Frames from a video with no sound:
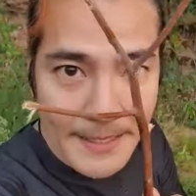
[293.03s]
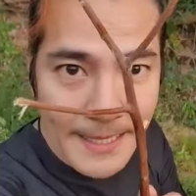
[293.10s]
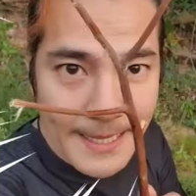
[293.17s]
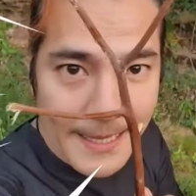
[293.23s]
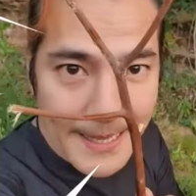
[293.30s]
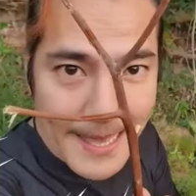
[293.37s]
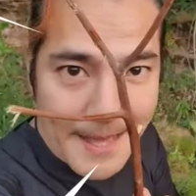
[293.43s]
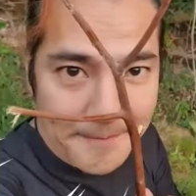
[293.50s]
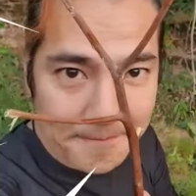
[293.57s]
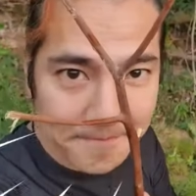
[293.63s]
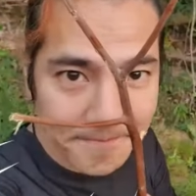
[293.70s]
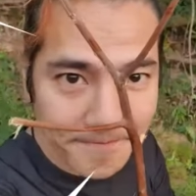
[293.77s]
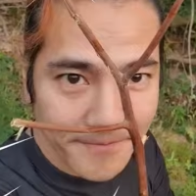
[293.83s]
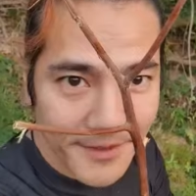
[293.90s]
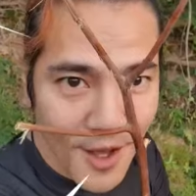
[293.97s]
นี่ครับ
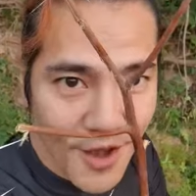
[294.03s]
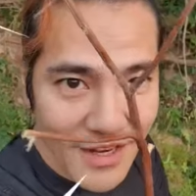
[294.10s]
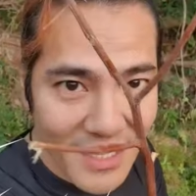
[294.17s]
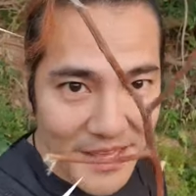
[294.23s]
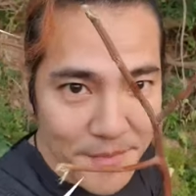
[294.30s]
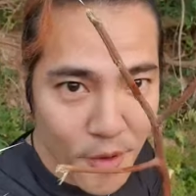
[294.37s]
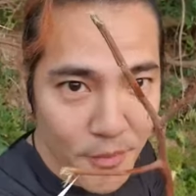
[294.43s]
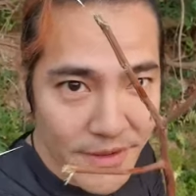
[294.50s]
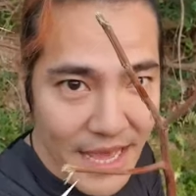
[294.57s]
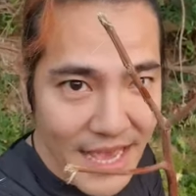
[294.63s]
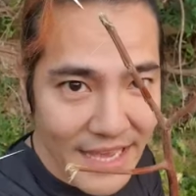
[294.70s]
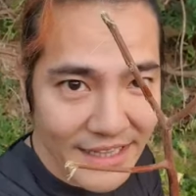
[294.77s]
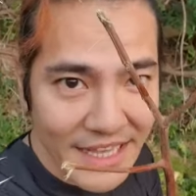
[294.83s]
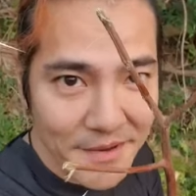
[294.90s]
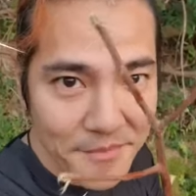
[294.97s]
ตอนนี้ผมได้
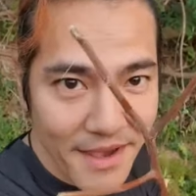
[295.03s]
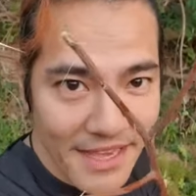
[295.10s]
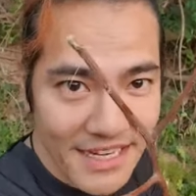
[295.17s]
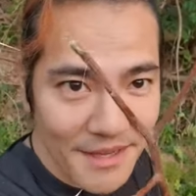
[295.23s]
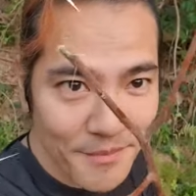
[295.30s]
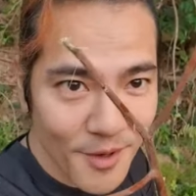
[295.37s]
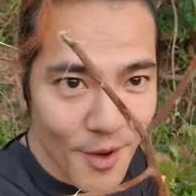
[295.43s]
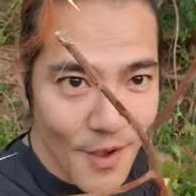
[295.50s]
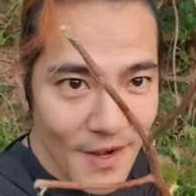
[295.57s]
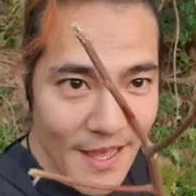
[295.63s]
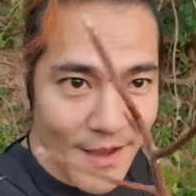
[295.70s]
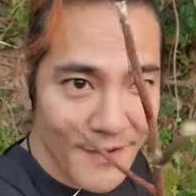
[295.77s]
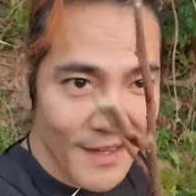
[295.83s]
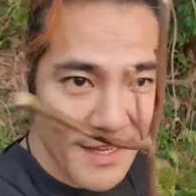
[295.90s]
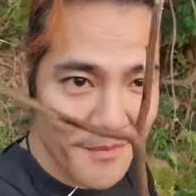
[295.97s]
ไอเทมใหม่เรียบร้อย
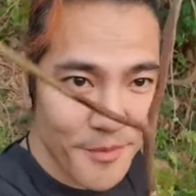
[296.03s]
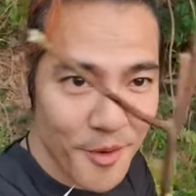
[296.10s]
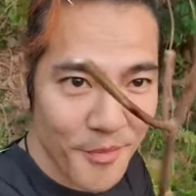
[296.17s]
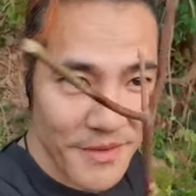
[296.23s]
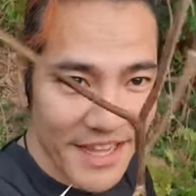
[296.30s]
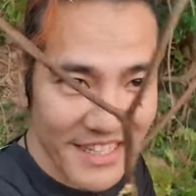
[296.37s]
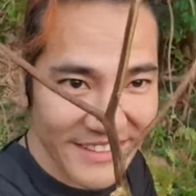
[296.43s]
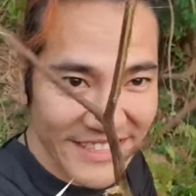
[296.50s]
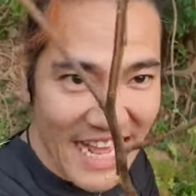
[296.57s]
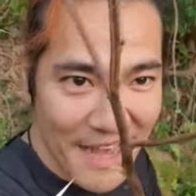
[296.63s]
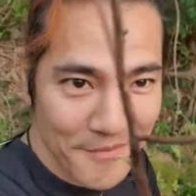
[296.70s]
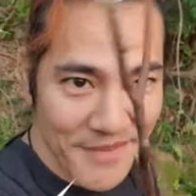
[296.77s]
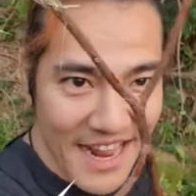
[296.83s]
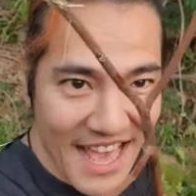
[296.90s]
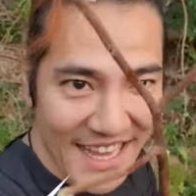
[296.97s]
แล้วนะครับผมนะสา
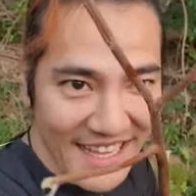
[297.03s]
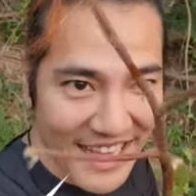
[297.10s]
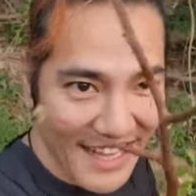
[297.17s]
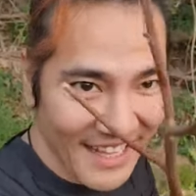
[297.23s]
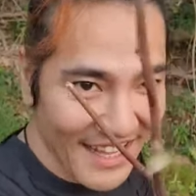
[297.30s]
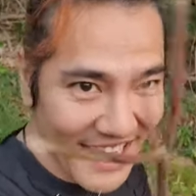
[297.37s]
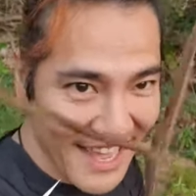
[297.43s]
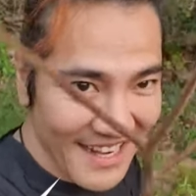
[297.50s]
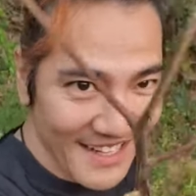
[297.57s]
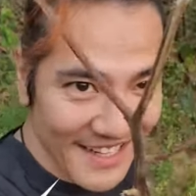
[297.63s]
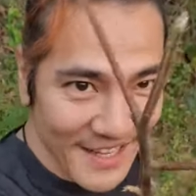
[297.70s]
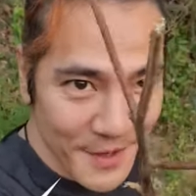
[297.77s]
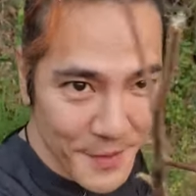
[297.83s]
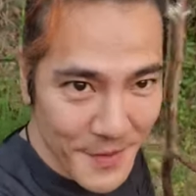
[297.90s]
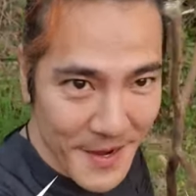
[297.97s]
มแรงแข็งขัน
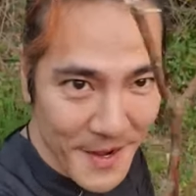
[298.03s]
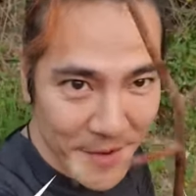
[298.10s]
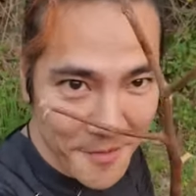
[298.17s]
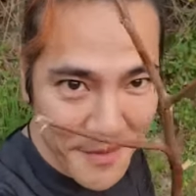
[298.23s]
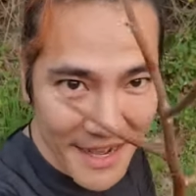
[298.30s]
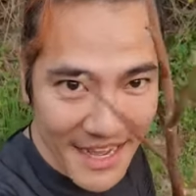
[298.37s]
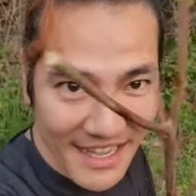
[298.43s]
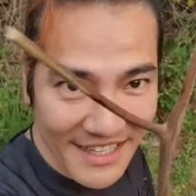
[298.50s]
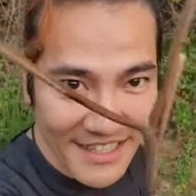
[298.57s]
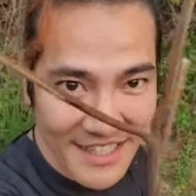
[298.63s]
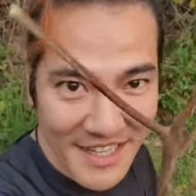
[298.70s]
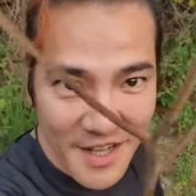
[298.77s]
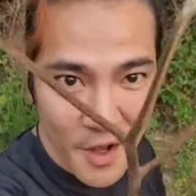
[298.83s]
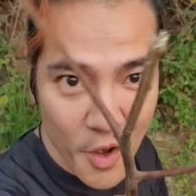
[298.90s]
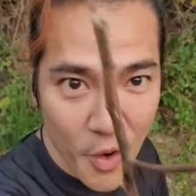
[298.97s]
เดี๋ยวเรามา
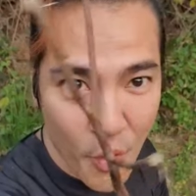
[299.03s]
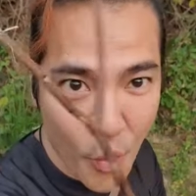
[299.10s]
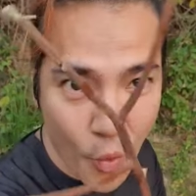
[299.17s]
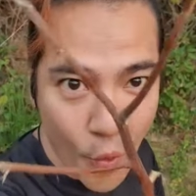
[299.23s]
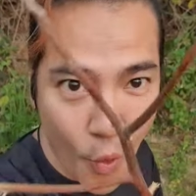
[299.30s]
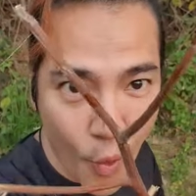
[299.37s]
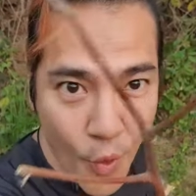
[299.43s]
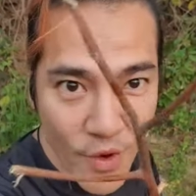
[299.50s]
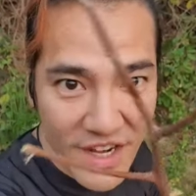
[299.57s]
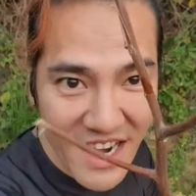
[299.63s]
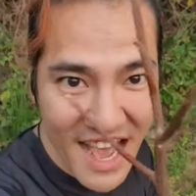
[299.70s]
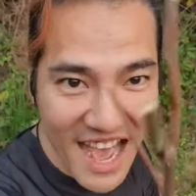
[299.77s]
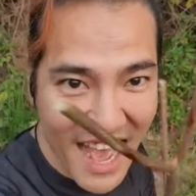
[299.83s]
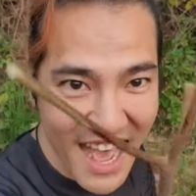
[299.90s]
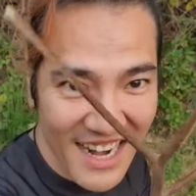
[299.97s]
ค้น
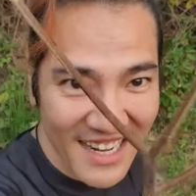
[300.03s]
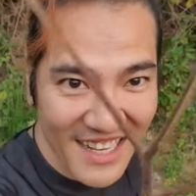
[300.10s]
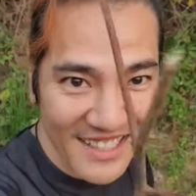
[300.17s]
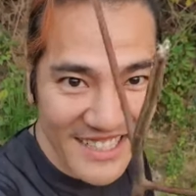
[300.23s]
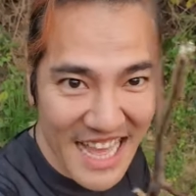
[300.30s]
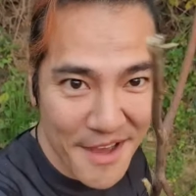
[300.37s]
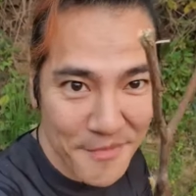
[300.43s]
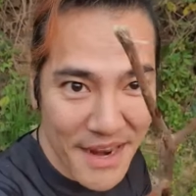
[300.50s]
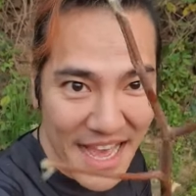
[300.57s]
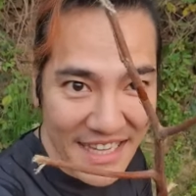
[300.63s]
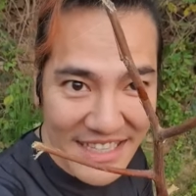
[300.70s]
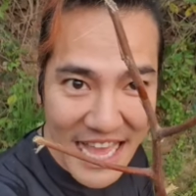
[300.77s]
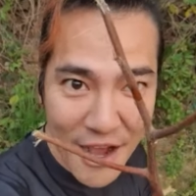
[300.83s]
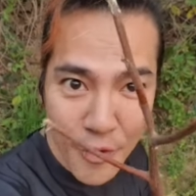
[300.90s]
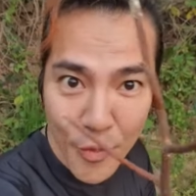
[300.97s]
หาและก็ตามล่า
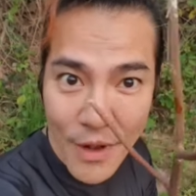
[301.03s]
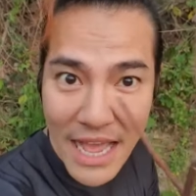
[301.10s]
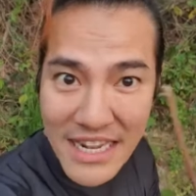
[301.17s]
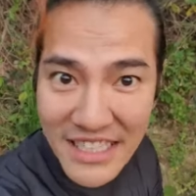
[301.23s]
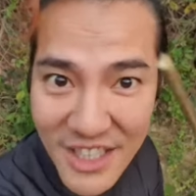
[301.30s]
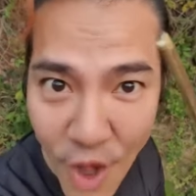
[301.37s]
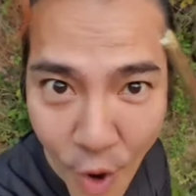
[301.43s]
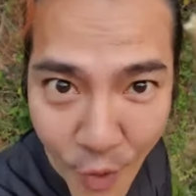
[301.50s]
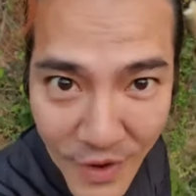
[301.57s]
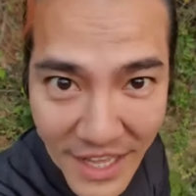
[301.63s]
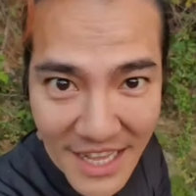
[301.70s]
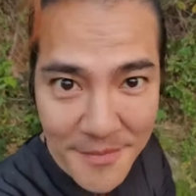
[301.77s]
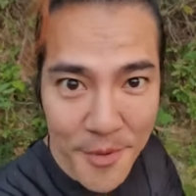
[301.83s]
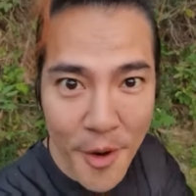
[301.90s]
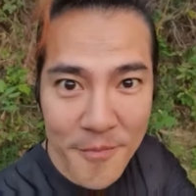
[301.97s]
เขากันต่อนะ
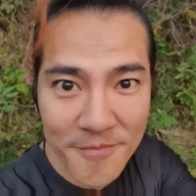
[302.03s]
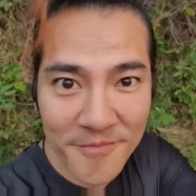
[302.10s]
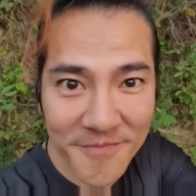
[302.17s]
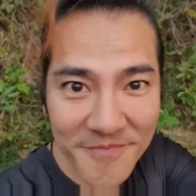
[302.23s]
ครับผม